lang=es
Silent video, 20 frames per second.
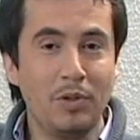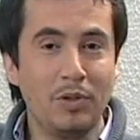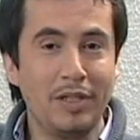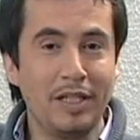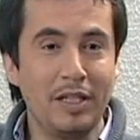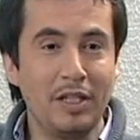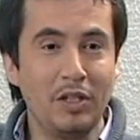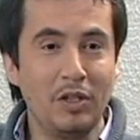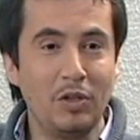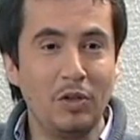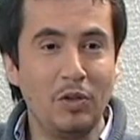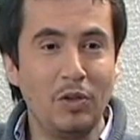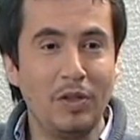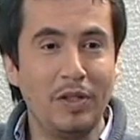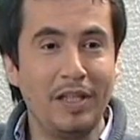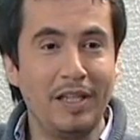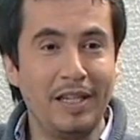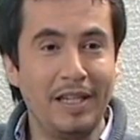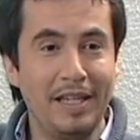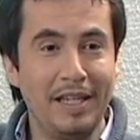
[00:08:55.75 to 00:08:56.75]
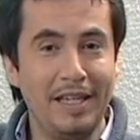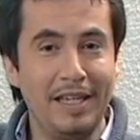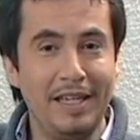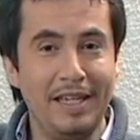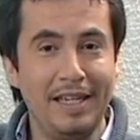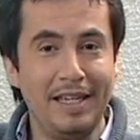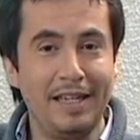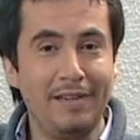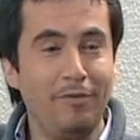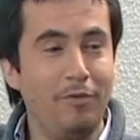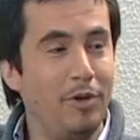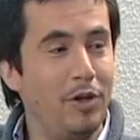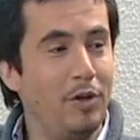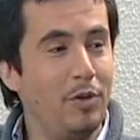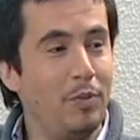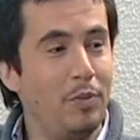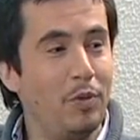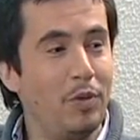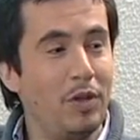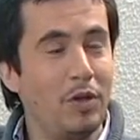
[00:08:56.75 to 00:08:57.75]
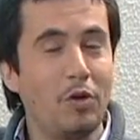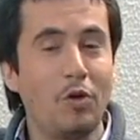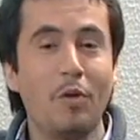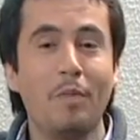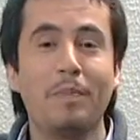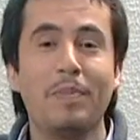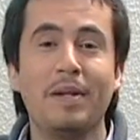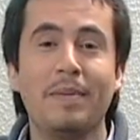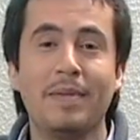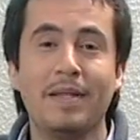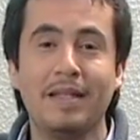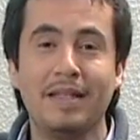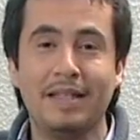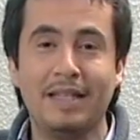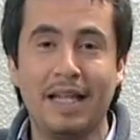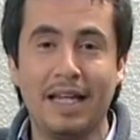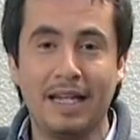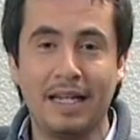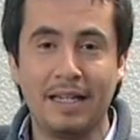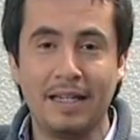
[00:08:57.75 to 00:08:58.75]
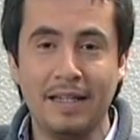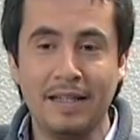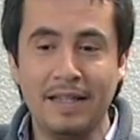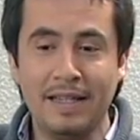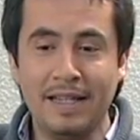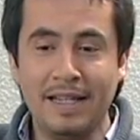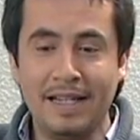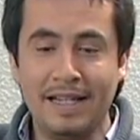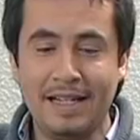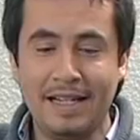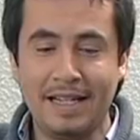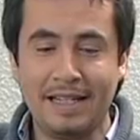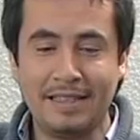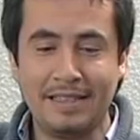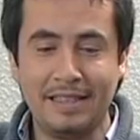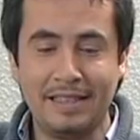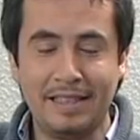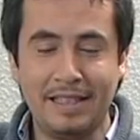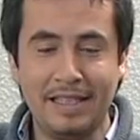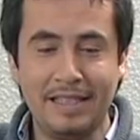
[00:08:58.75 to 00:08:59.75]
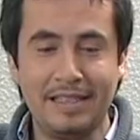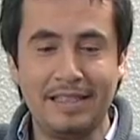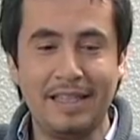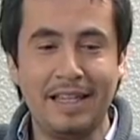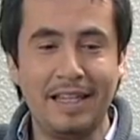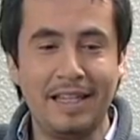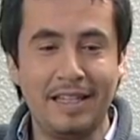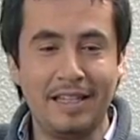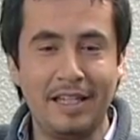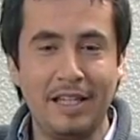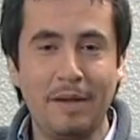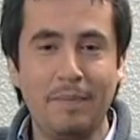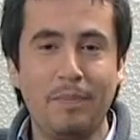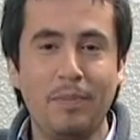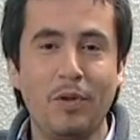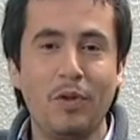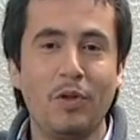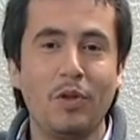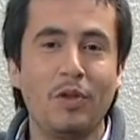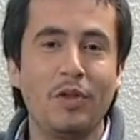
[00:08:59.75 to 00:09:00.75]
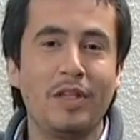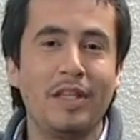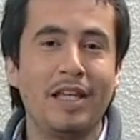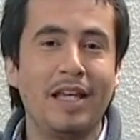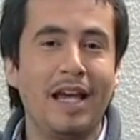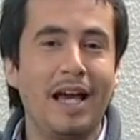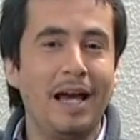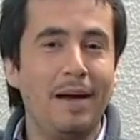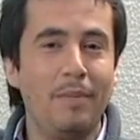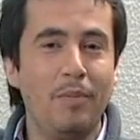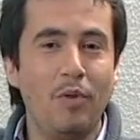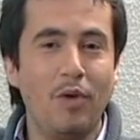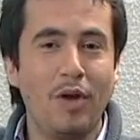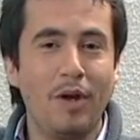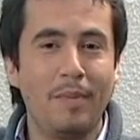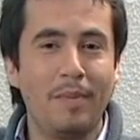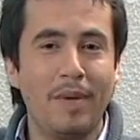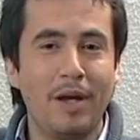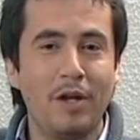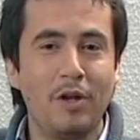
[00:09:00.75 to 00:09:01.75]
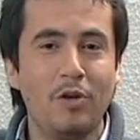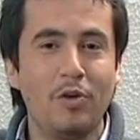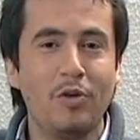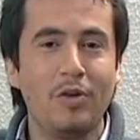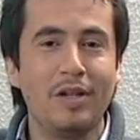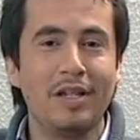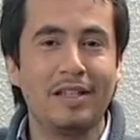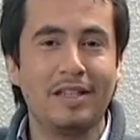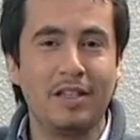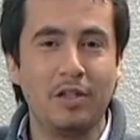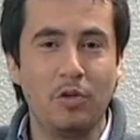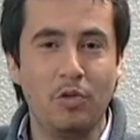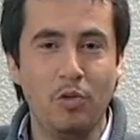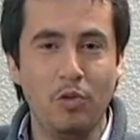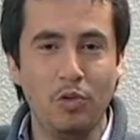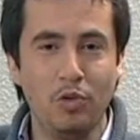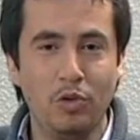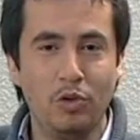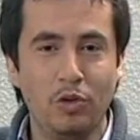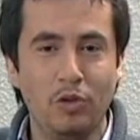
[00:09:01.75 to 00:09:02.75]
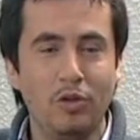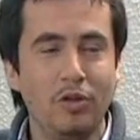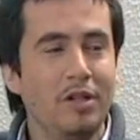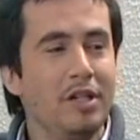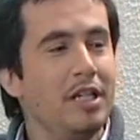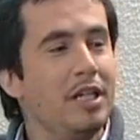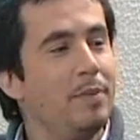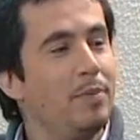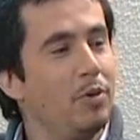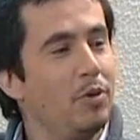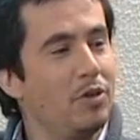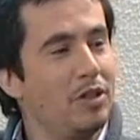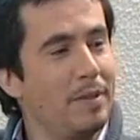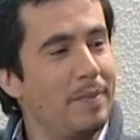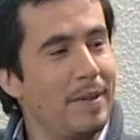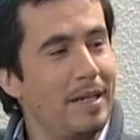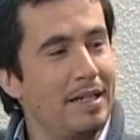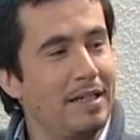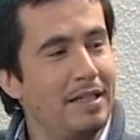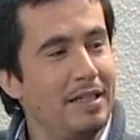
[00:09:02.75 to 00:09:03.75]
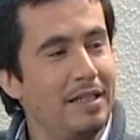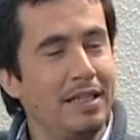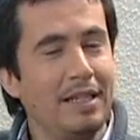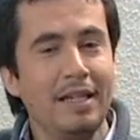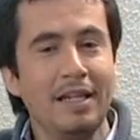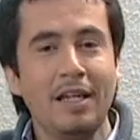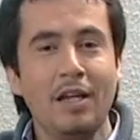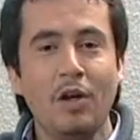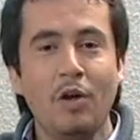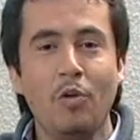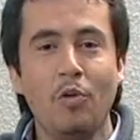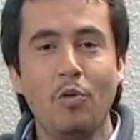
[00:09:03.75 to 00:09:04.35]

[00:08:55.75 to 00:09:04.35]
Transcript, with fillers: Por lo tanto, desde ahí es bueno poder complementar la existencia de tiempos donde ambos hermanos estén juntos y por otra parte